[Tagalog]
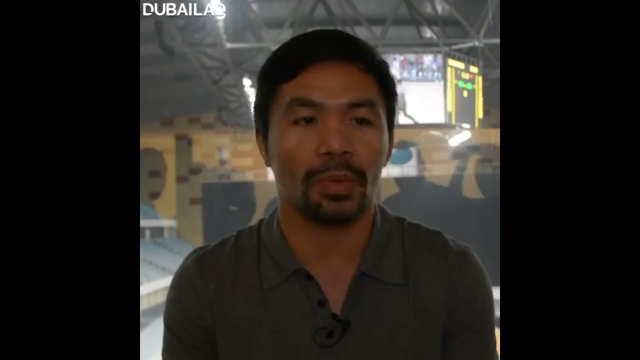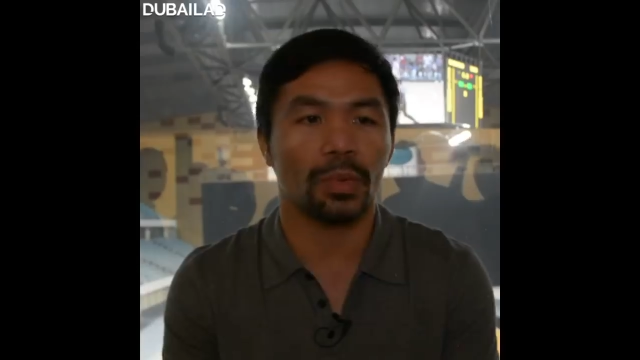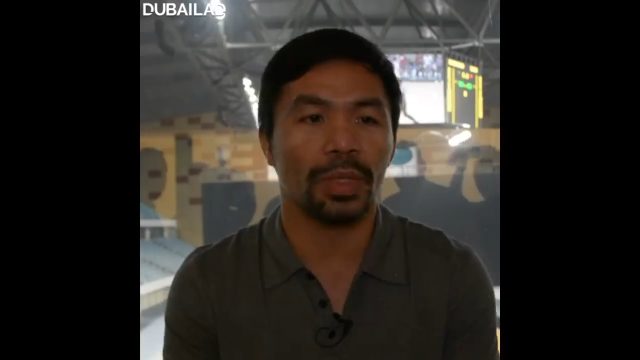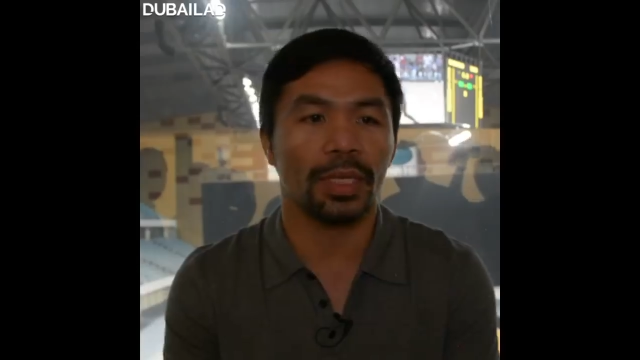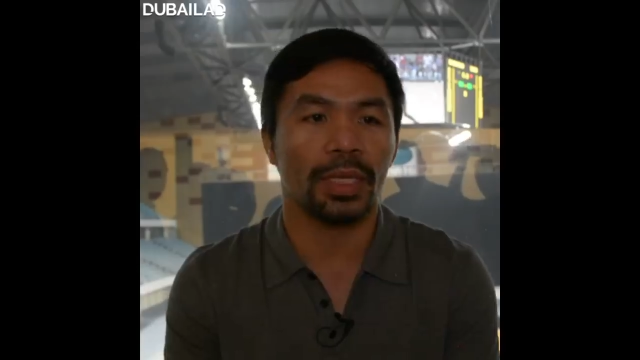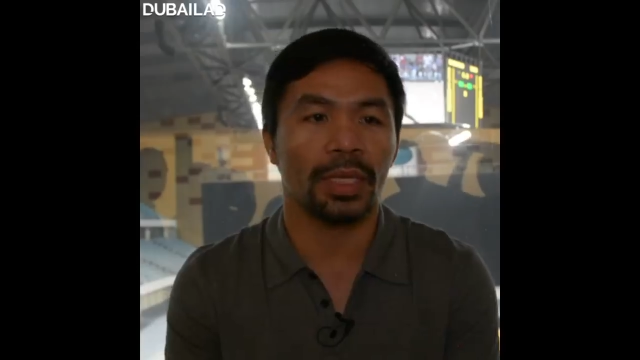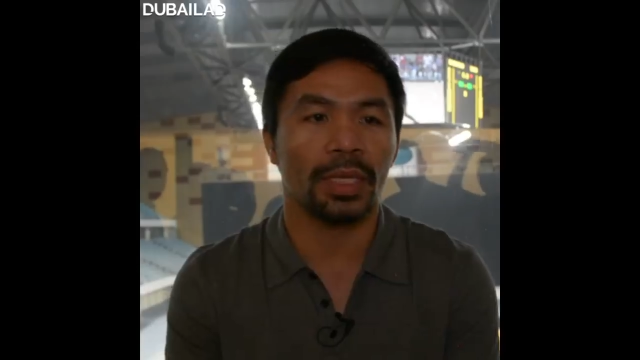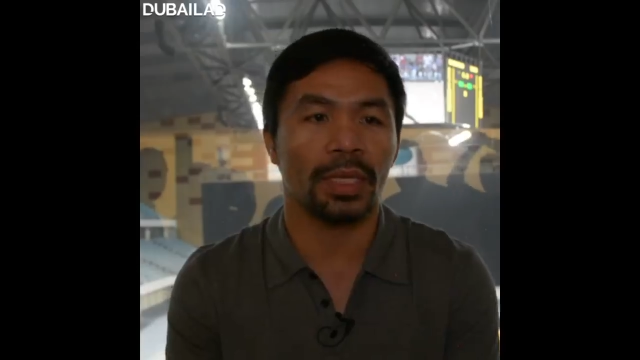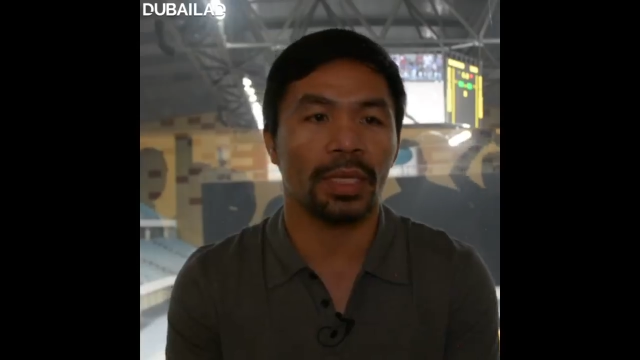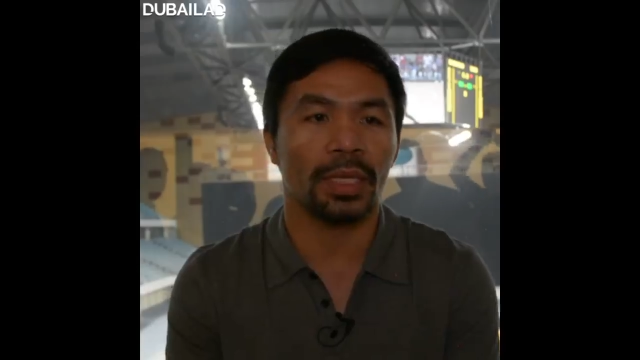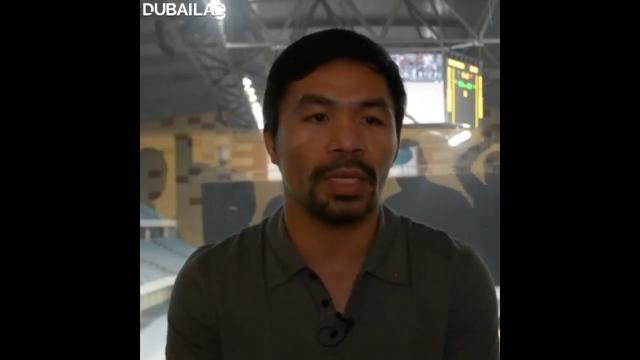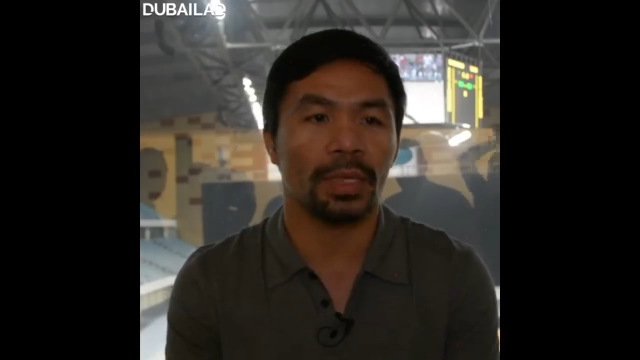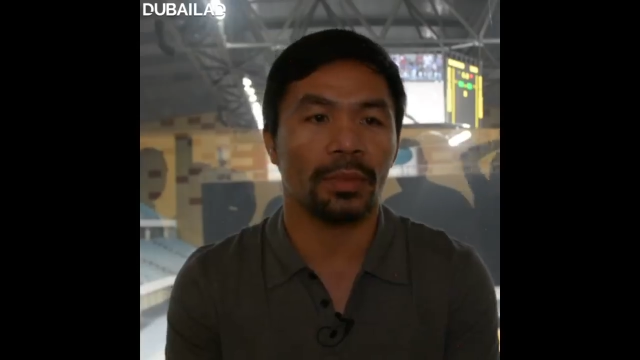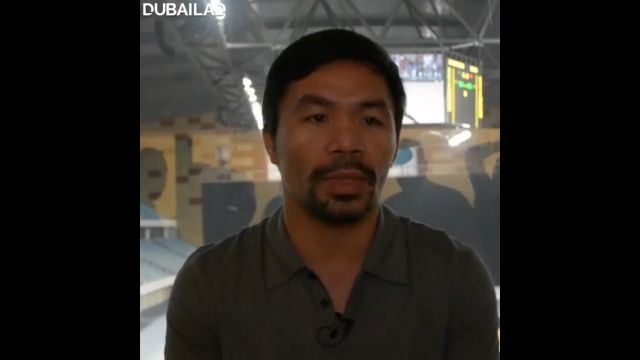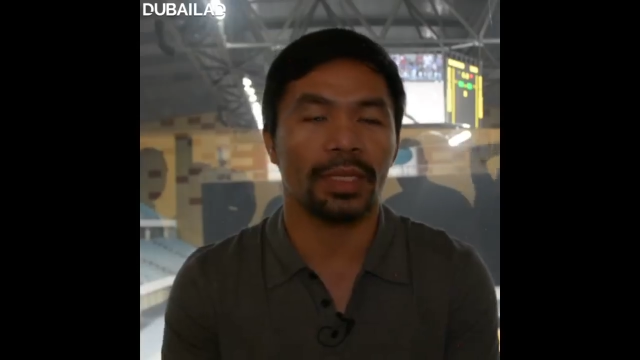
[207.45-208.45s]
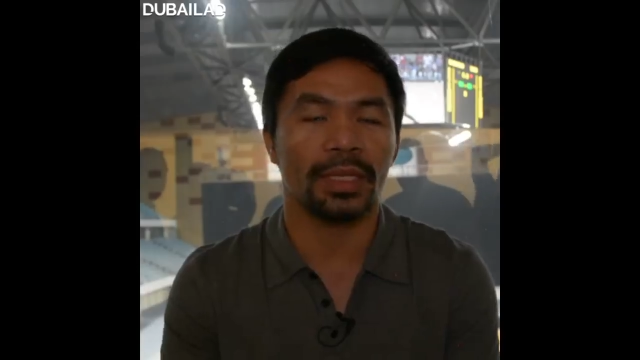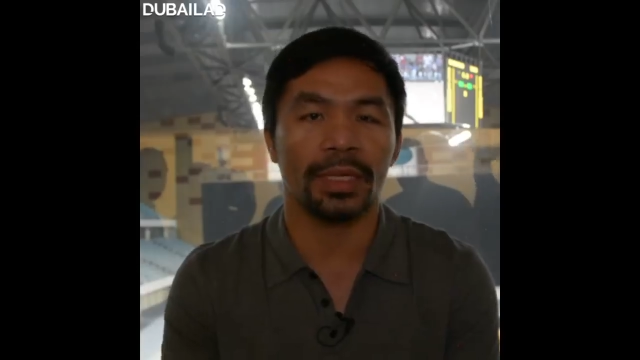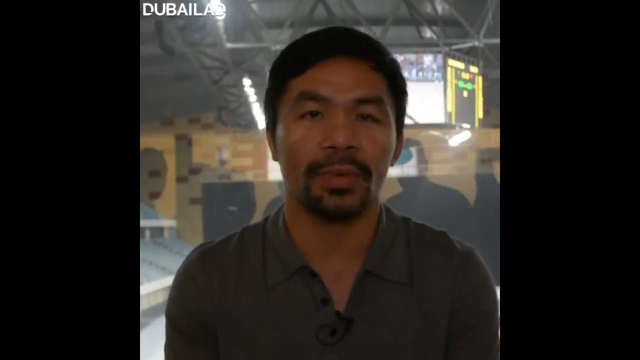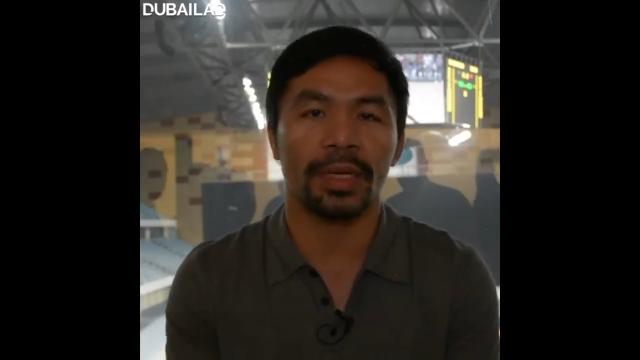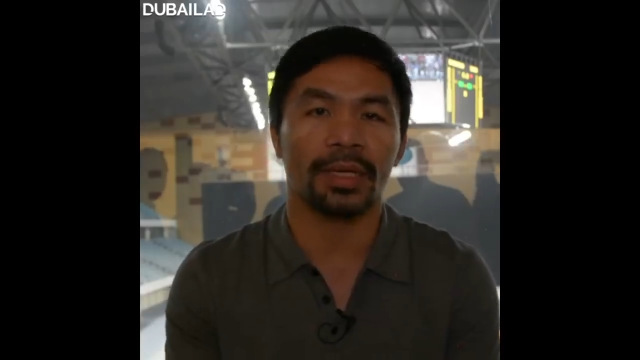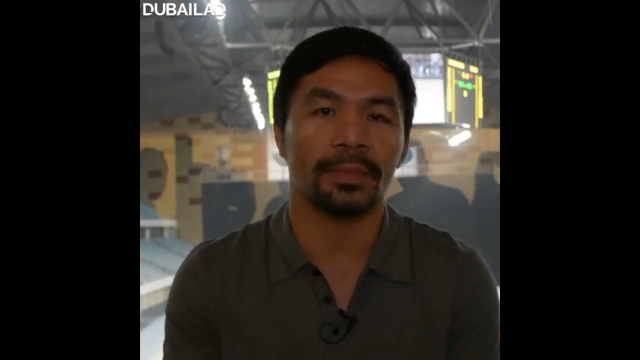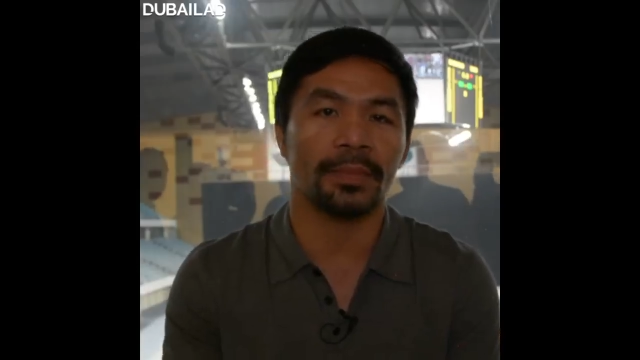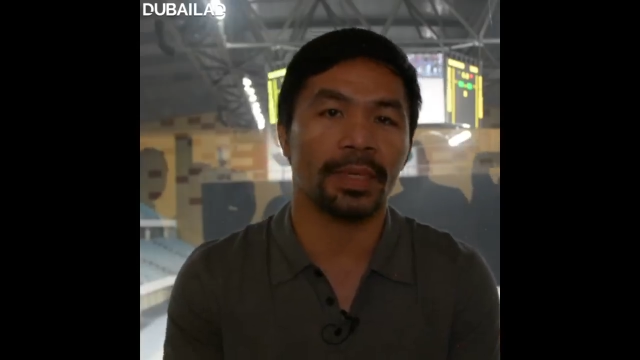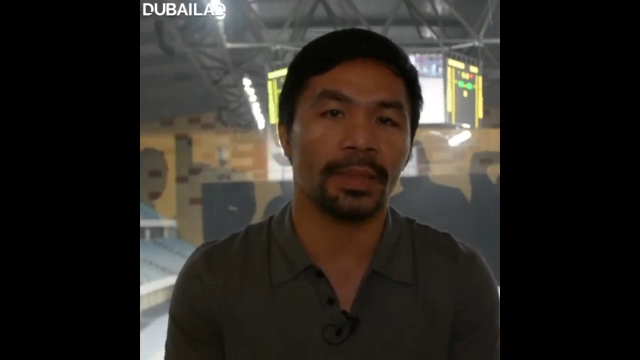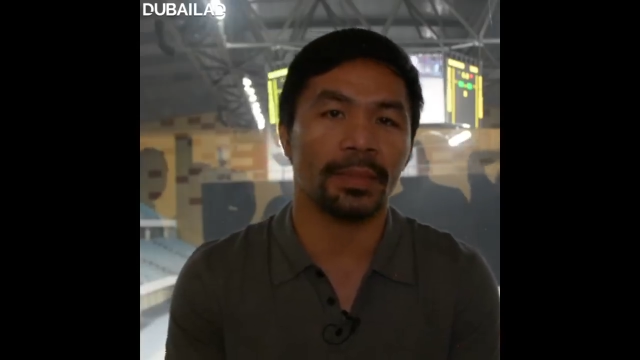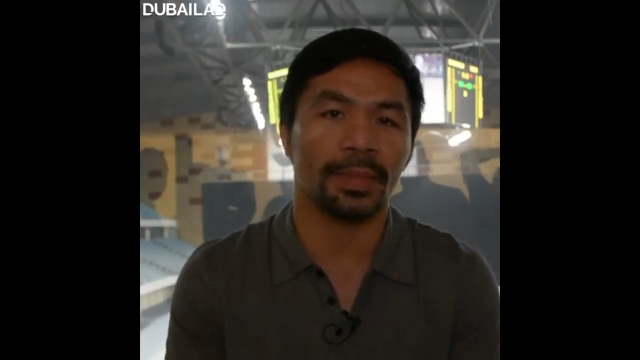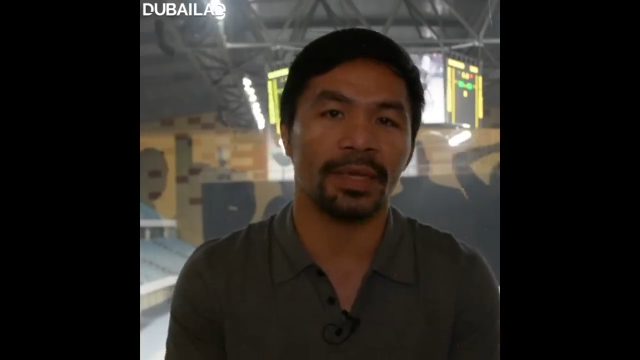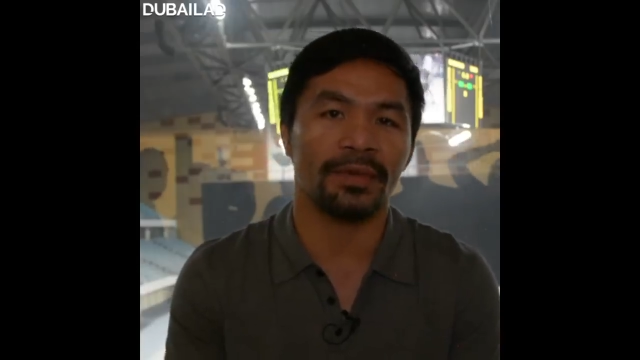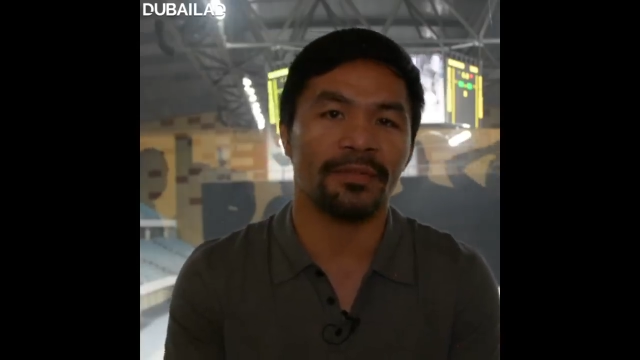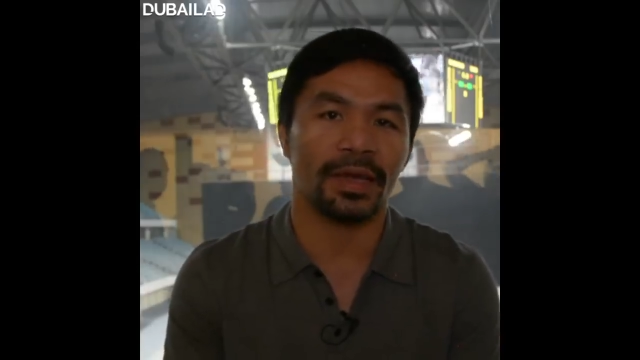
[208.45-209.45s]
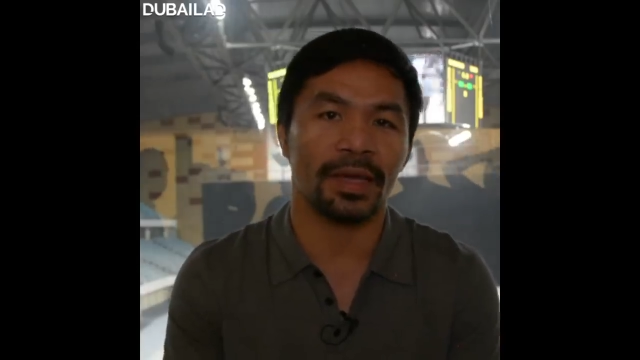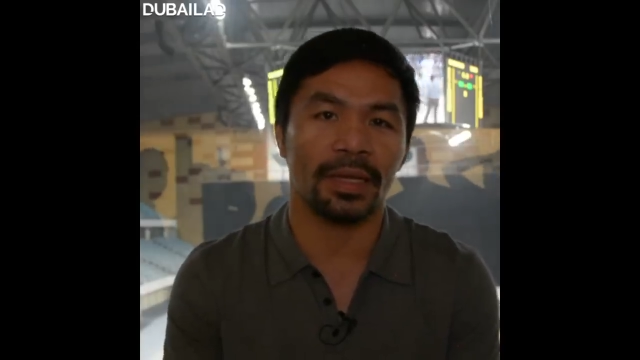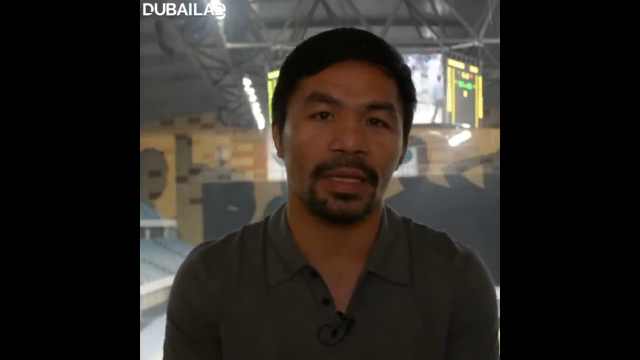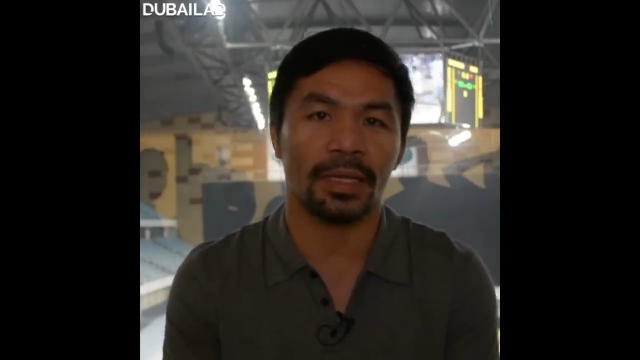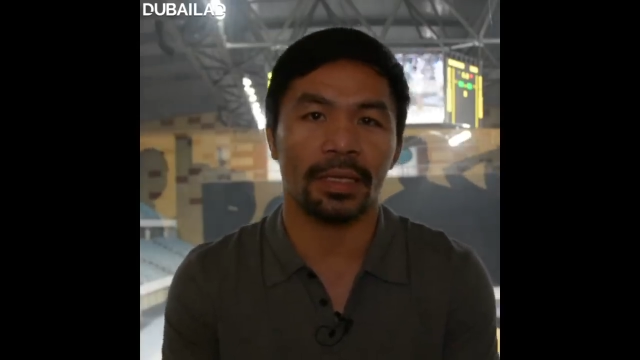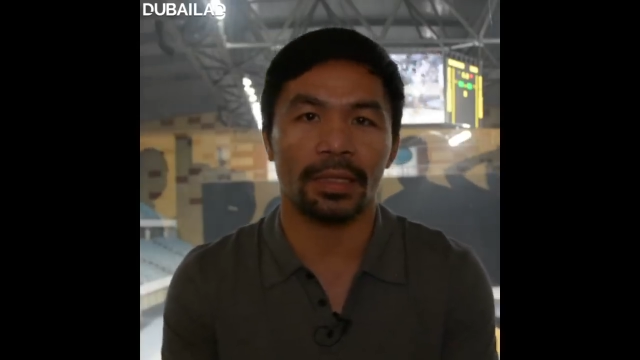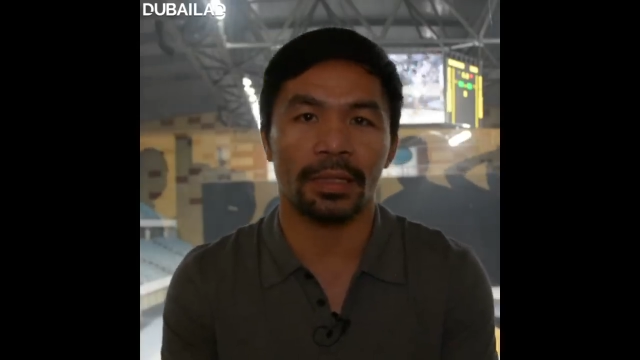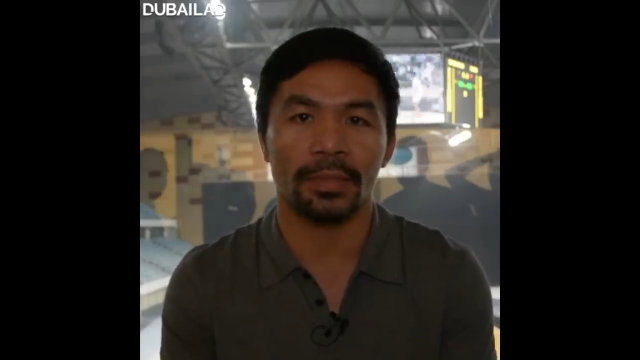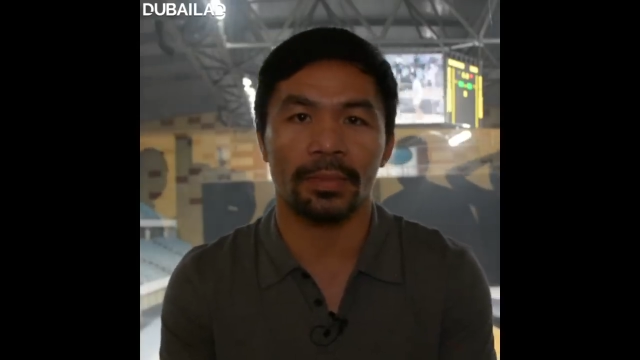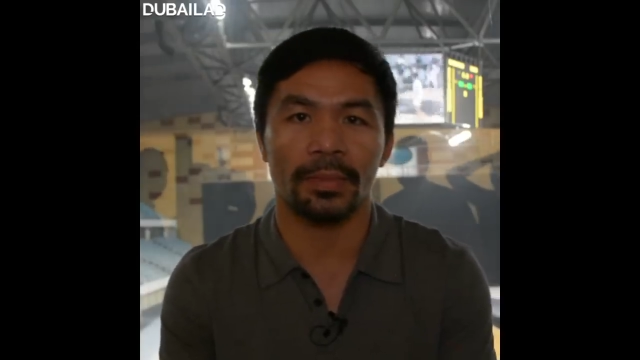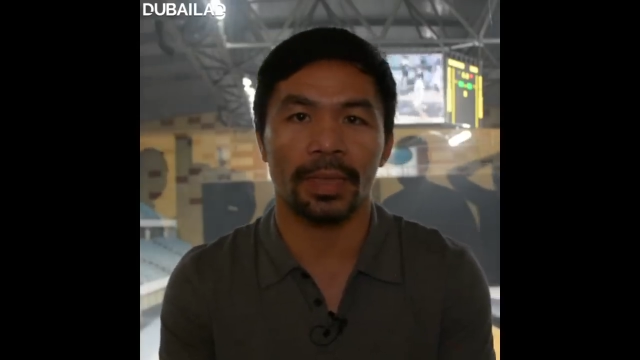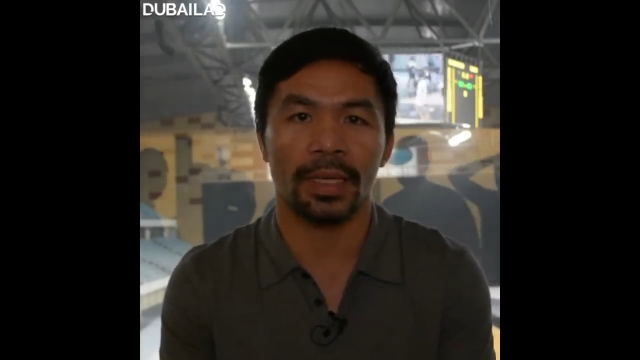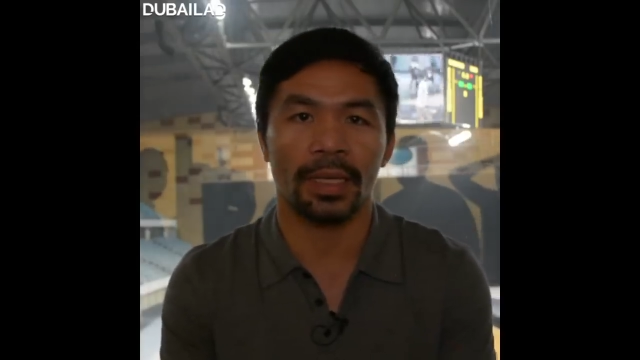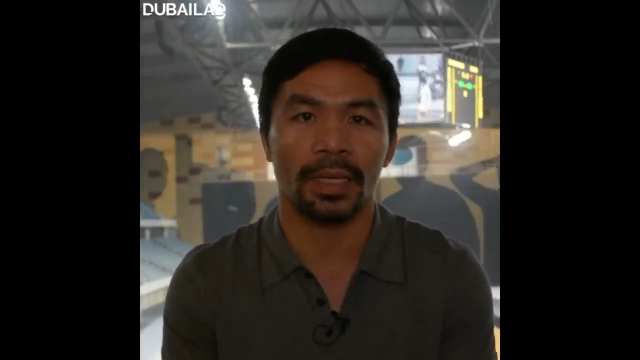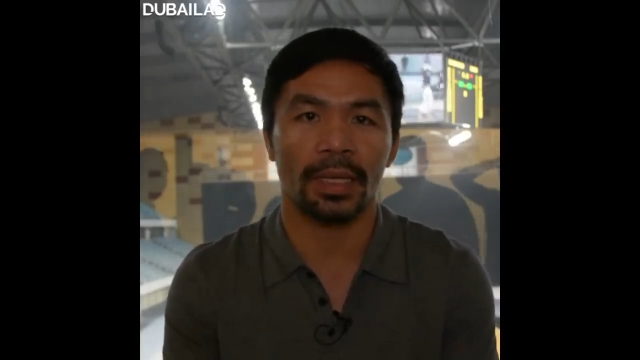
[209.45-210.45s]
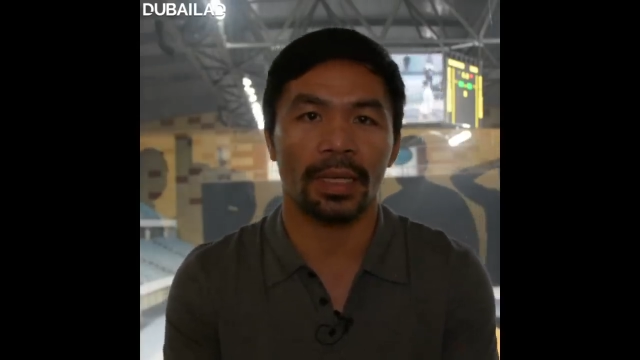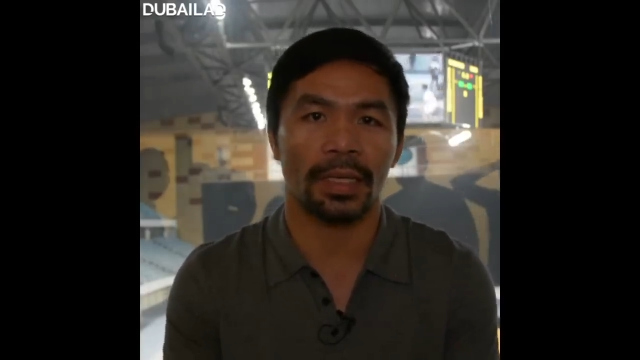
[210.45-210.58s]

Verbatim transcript: we one day we can bring my fight here in Dubai,